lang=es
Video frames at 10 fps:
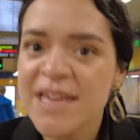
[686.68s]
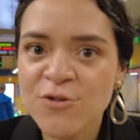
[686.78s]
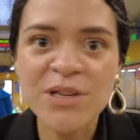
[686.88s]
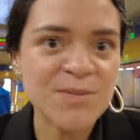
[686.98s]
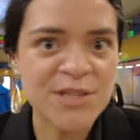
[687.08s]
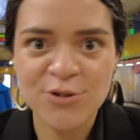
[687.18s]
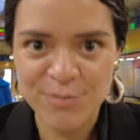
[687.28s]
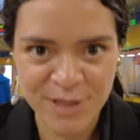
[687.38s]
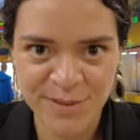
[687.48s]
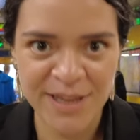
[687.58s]
Y tú has visto
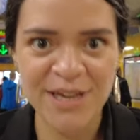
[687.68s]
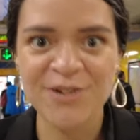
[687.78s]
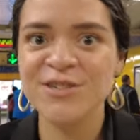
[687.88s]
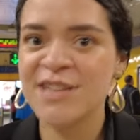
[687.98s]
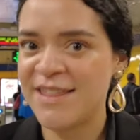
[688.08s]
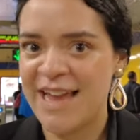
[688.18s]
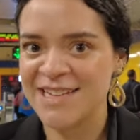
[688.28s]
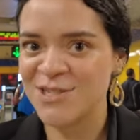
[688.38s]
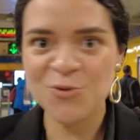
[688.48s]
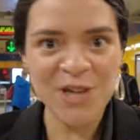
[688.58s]
en mis videos de
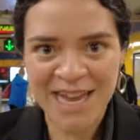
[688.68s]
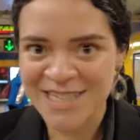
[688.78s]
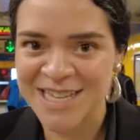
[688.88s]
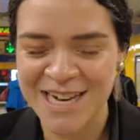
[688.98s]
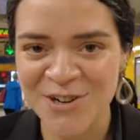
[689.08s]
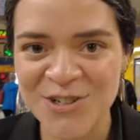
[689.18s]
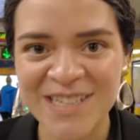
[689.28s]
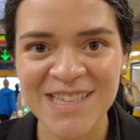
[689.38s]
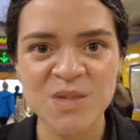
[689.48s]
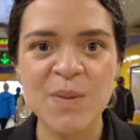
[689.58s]
Asturias, del
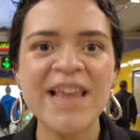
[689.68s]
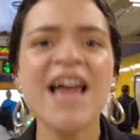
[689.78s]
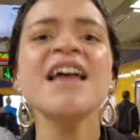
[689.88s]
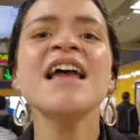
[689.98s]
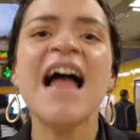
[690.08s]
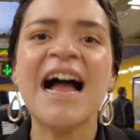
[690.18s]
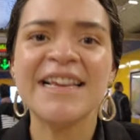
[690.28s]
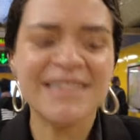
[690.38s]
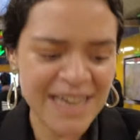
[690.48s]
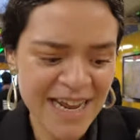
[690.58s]
norte de España,
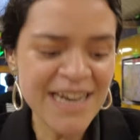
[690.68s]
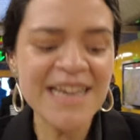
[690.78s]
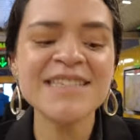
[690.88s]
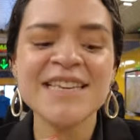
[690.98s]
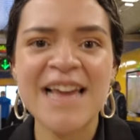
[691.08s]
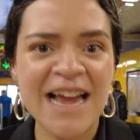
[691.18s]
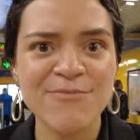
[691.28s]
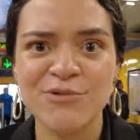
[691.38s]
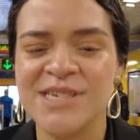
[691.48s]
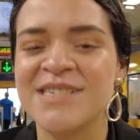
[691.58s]
hay trenes y hay
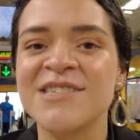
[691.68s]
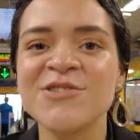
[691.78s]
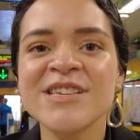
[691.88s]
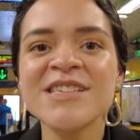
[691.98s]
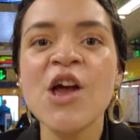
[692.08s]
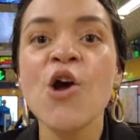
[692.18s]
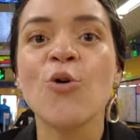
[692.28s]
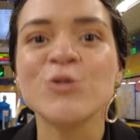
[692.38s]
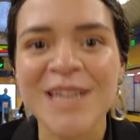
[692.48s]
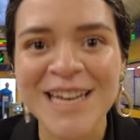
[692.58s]
buses. Entonces,
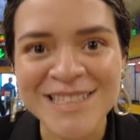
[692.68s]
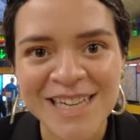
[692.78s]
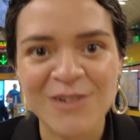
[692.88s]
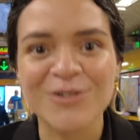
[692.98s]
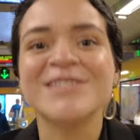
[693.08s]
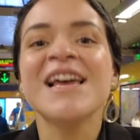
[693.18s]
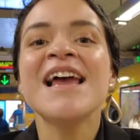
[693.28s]
utilízalos.